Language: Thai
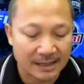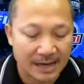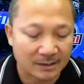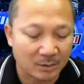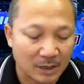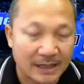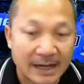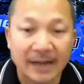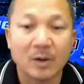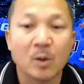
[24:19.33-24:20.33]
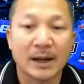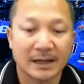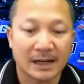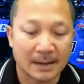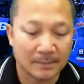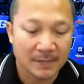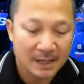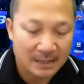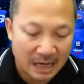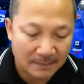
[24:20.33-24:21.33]
การดูแลเด็กด้วยนะครับ
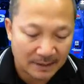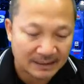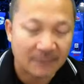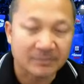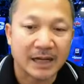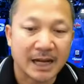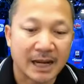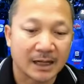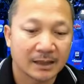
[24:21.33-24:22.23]
อย่าไปตามใจเด็ก